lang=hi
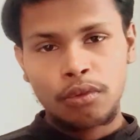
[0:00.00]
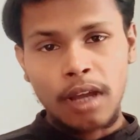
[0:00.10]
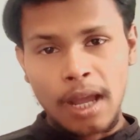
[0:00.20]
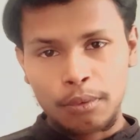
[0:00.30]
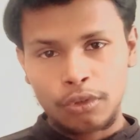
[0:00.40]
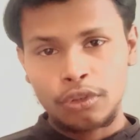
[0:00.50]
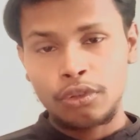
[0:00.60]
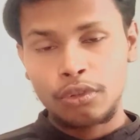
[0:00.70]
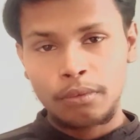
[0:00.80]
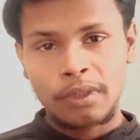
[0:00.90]
तो आपको
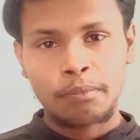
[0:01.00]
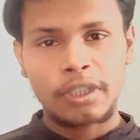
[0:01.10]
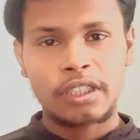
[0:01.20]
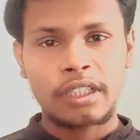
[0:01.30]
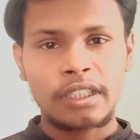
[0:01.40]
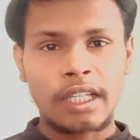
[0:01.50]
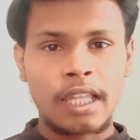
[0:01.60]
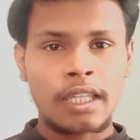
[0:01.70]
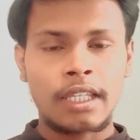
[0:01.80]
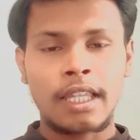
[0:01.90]
यूट्यूब इम्प्रेशन
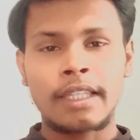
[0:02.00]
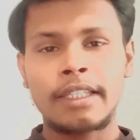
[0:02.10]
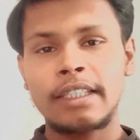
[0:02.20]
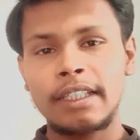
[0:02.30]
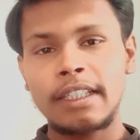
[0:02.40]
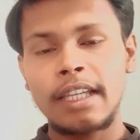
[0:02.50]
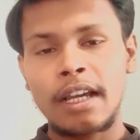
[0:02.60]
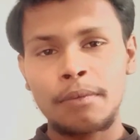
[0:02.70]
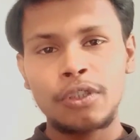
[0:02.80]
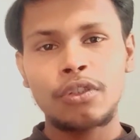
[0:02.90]
ज़्यादा देता है जैसे कि
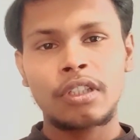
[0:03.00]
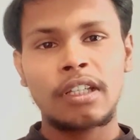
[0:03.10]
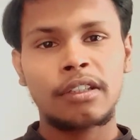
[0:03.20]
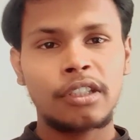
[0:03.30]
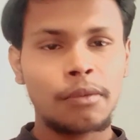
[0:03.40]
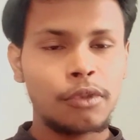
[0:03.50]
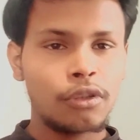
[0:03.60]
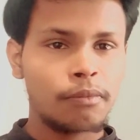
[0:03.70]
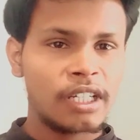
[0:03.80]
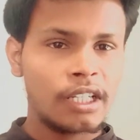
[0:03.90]
अभी जैसे ये
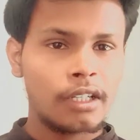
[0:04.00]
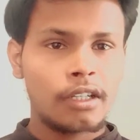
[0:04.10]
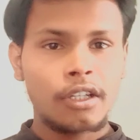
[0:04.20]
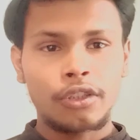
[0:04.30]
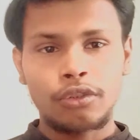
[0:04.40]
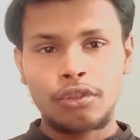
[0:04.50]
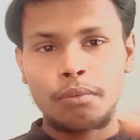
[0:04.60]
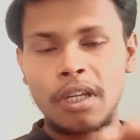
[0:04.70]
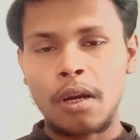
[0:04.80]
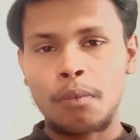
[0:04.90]
वीडियो मैंने
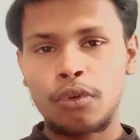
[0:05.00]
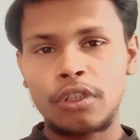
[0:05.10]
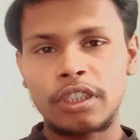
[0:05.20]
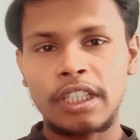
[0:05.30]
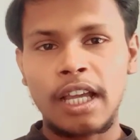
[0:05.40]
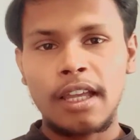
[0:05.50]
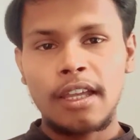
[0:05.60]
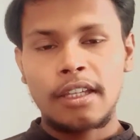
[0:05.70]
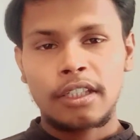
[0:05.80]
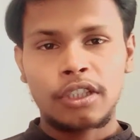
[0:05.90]
यूट्यूब पे अपलोड किया
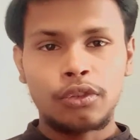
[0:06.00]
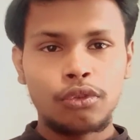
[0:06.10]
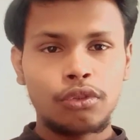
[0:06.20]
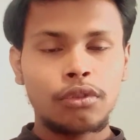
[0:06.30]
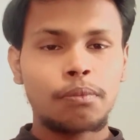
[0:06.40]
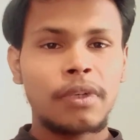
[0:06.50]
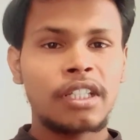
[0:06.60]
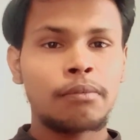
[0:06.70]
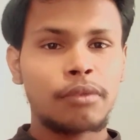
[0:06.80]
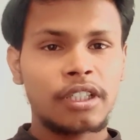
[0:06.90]
कि यूट्यूब पे
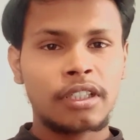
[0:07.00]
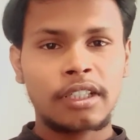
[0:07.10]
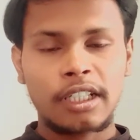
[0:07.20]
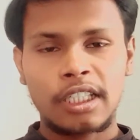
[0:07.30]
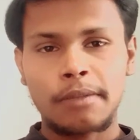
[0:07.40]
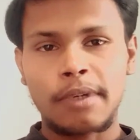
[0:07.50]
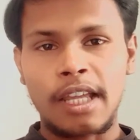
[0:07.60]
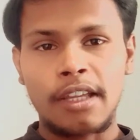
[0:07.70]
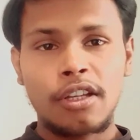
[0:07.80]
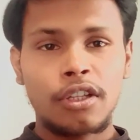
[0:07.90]
इम्प्रेशन कैसे
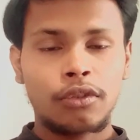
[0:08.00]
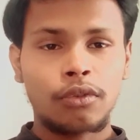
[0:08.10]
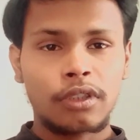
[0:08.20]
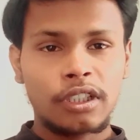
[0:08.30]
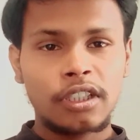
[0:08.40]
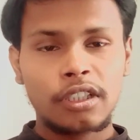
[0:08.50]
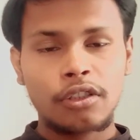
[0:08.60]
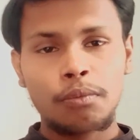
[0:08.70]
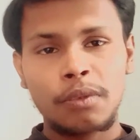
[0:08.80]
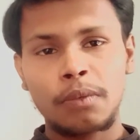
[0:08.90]
बढ़ाएं तो
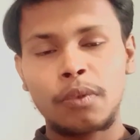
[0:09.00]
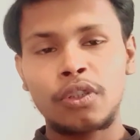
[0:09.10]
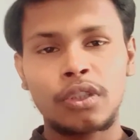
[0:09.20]
इस टॉपिक पे